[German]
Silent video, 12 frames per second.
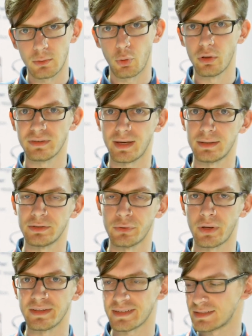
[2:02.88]
Größe eigentlich noch
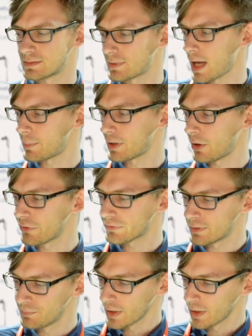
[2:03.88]
ganz akzeptabel aus.